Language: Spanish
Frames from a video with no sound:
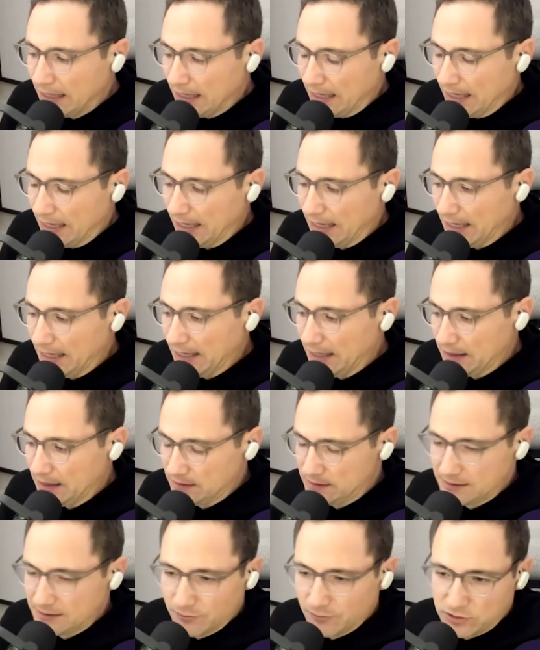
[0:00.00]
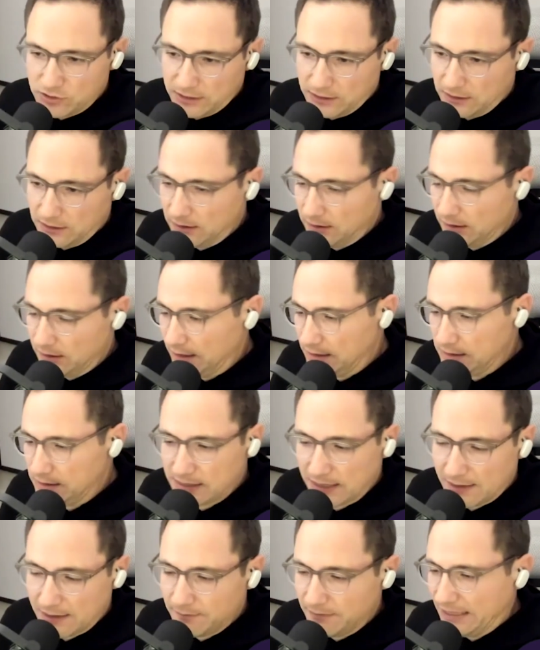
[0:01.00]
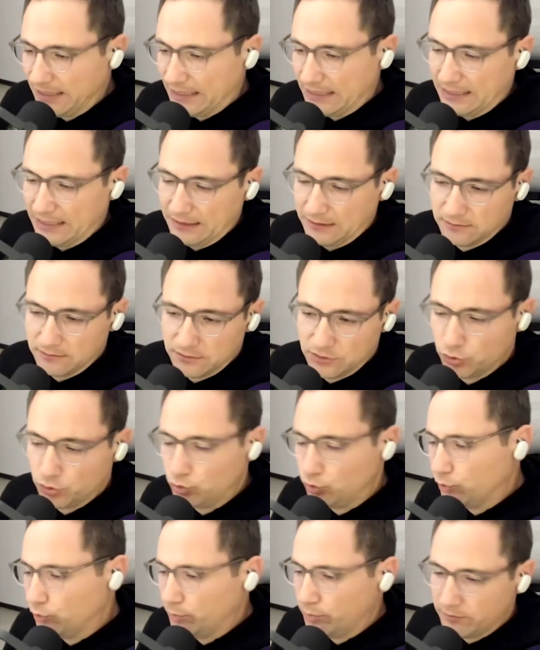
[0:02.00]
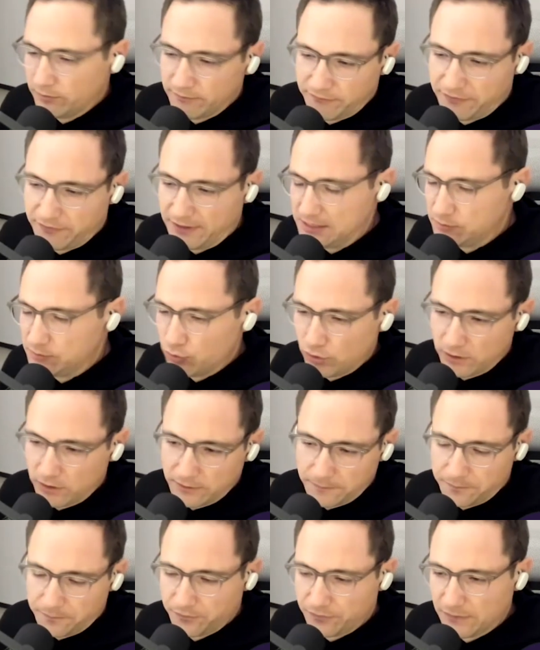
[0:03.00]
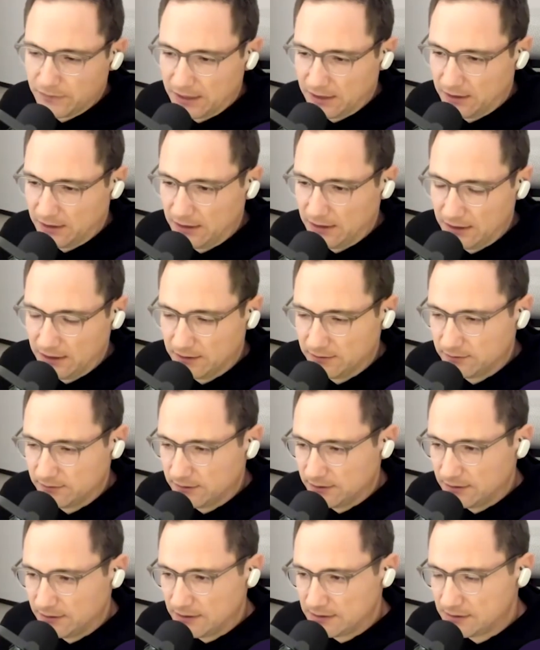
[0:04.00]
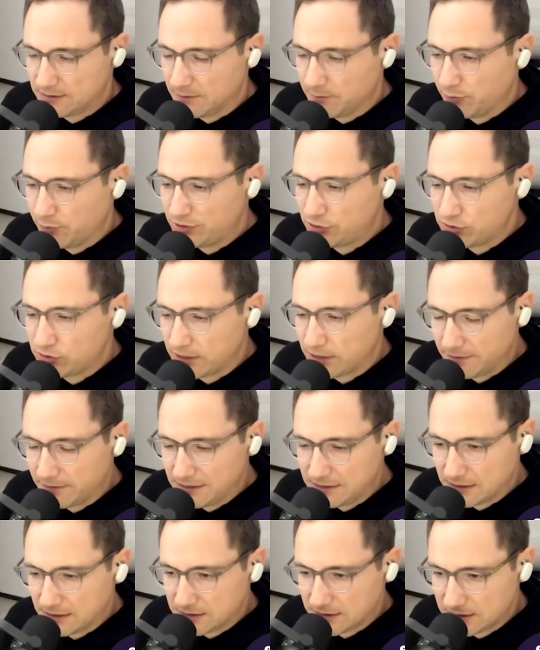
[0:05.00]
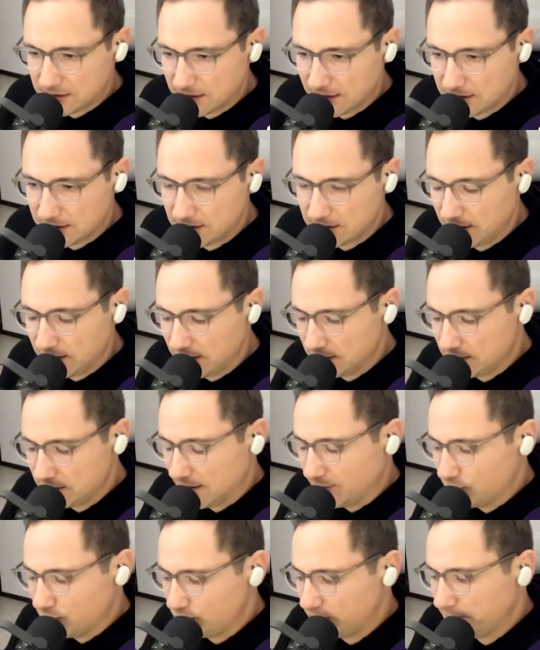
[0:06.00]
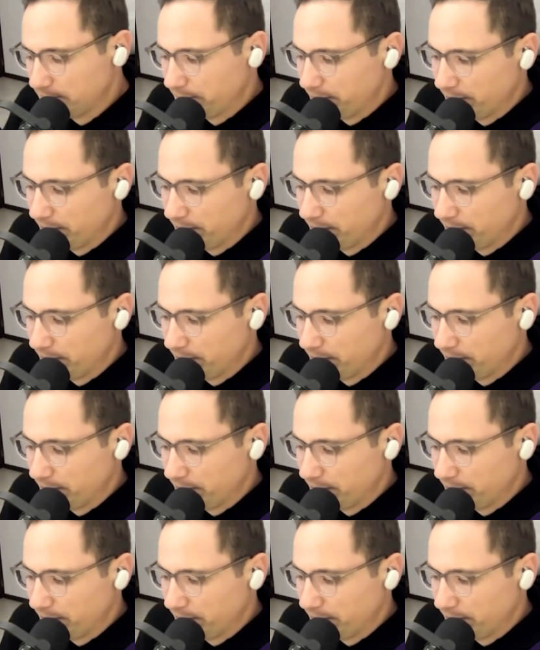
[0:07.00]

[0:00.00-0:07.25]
Eh, estamos en Instagram, LinkedIn, YouTube, Facebook y hasta en puestos de revistas casi casi estamos.